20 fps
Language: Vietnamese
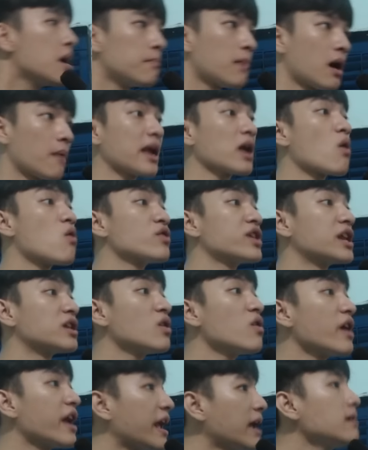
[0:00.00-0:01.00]
Mà mấy con vịt
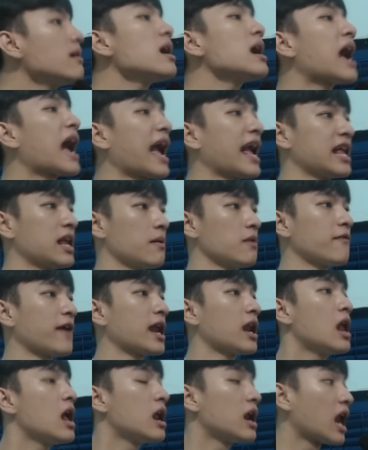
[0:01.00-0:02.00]
nó ỉa rất hay nha mấy fan.